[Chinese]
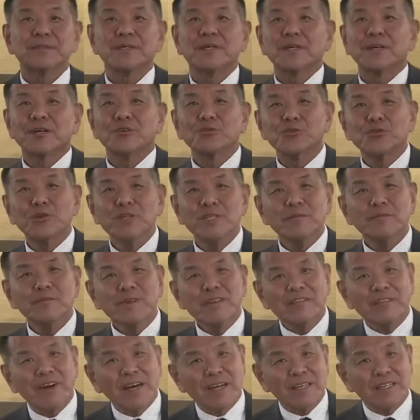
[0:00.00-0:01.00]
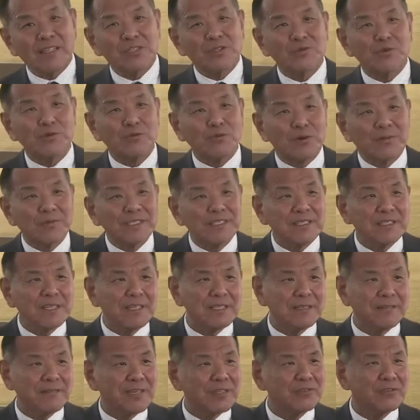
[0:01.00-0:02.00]
很多人一没忘的时候，我们今天
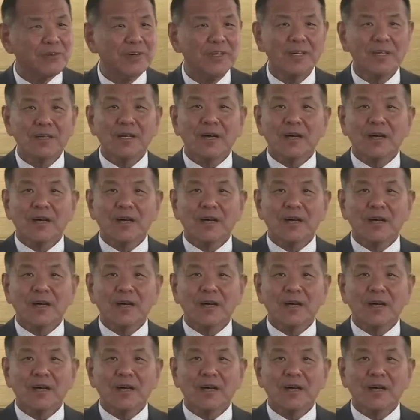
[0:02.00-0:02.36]
以为说，